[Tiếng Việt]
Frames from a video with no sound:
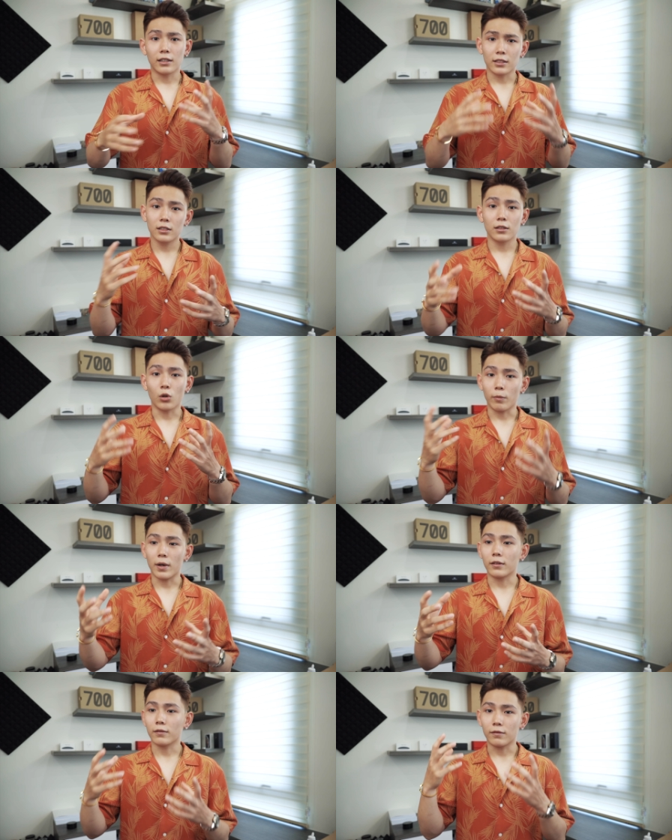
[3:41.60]
thật sự nổi
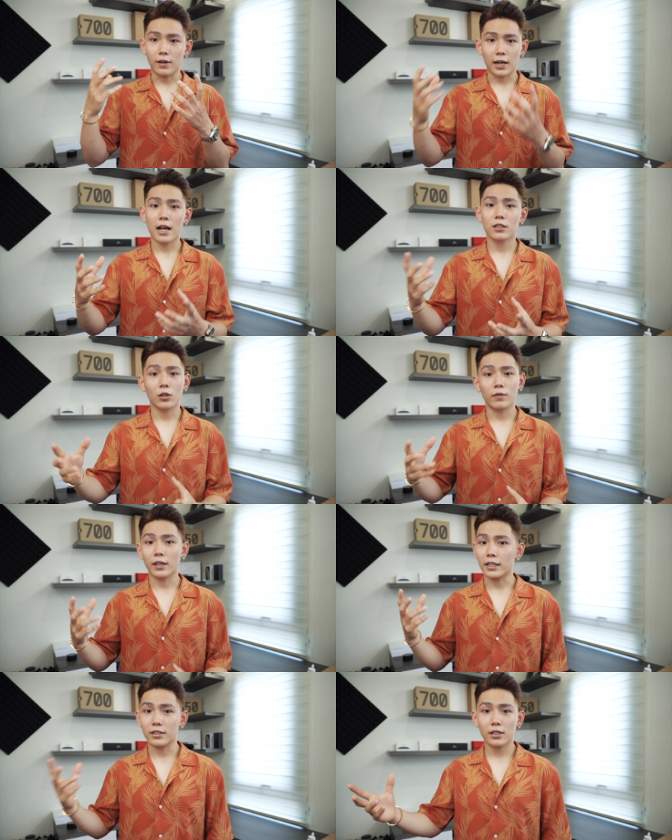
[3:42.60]
bật và khác so với
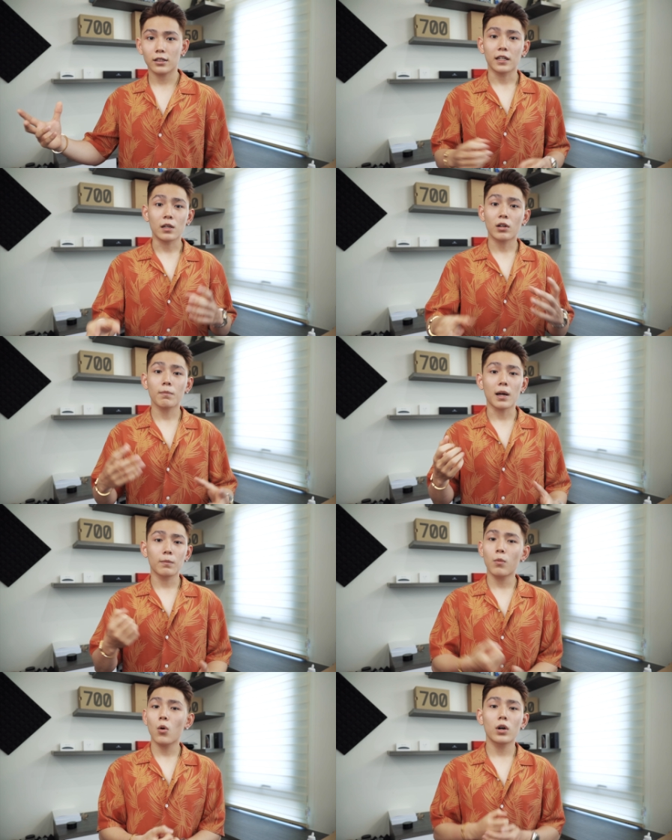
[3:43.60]
ngày trước nếu các
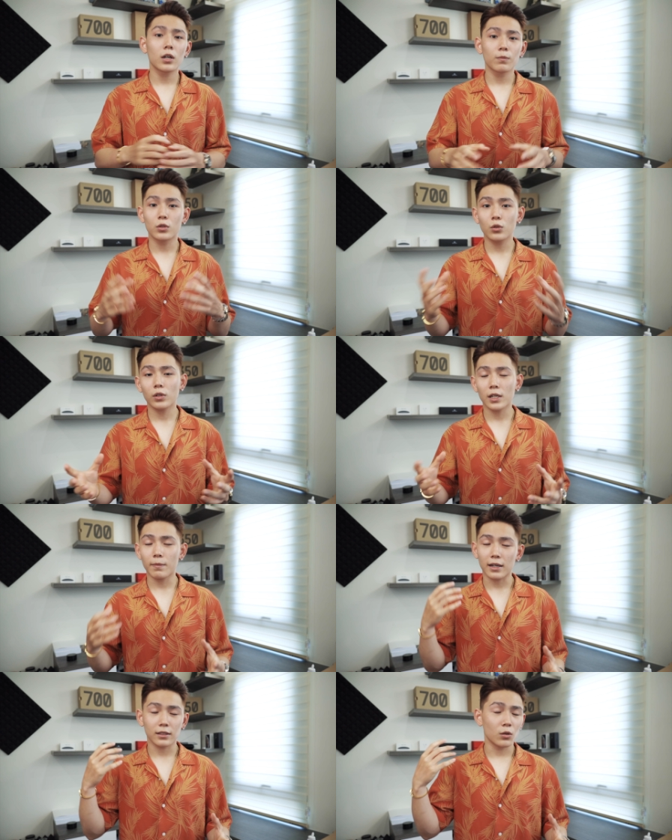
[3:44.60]
bạn bô hơn một chút các
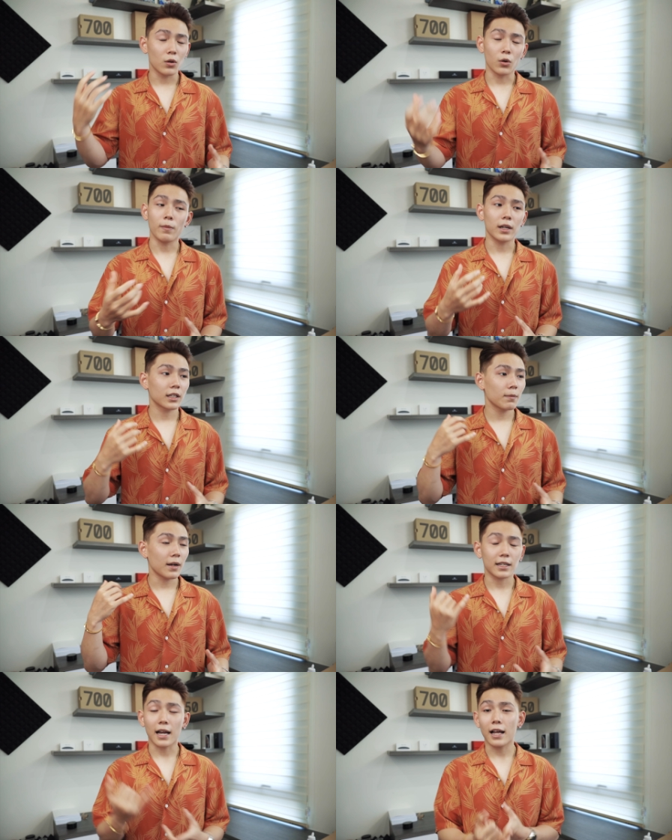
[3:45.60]
bạn nổi bật các
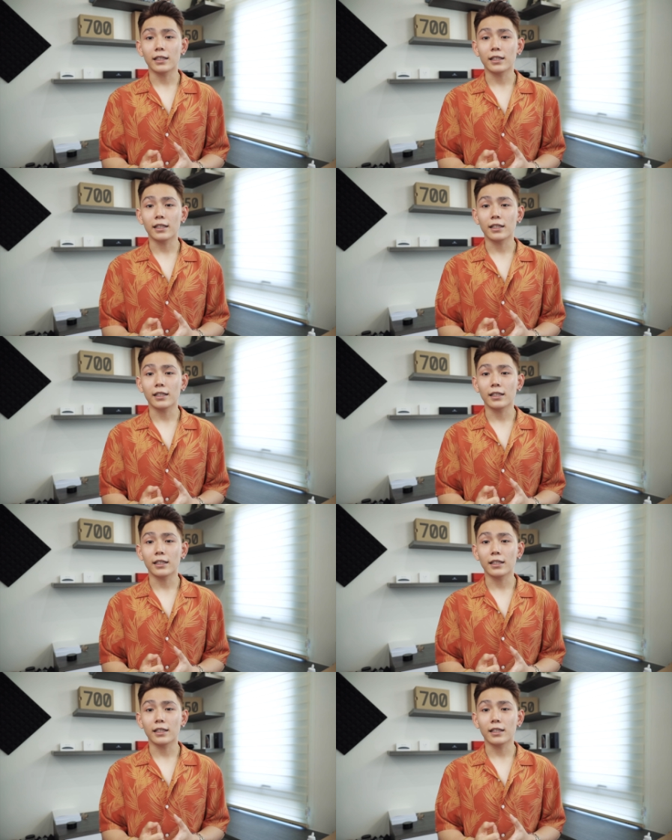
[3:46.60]
bạn cá